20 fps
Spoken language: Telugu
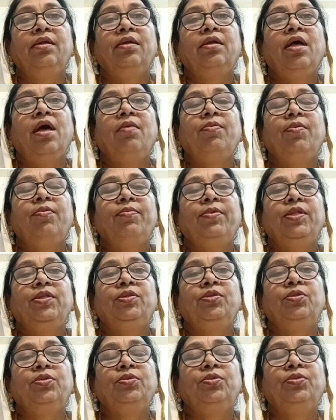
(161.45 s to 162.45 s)
నామం
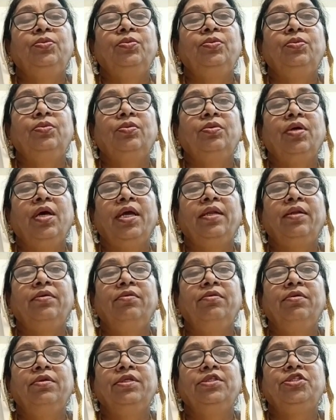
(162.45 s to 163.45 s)
ఎత్తొద్దు ఆయన
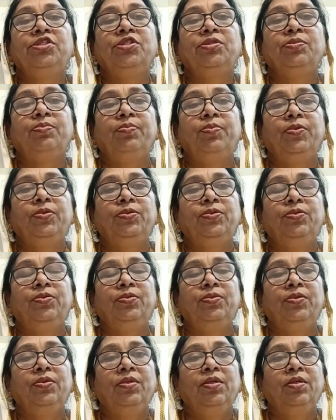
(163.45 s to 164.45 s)
గురించి చెప్పొద్దు
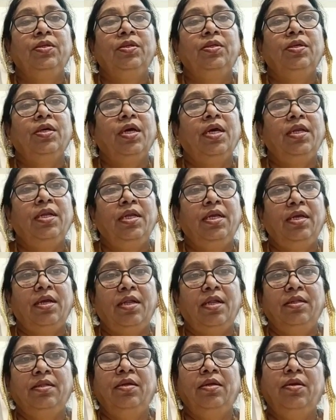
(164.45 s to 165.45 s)
అని
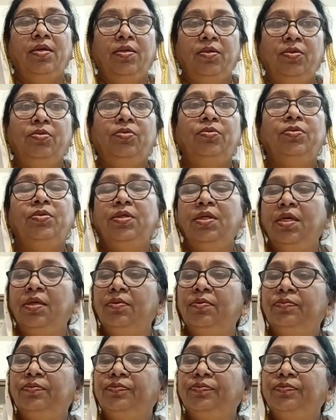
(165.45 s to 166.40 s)
అందరు అంటూ ఉంటారు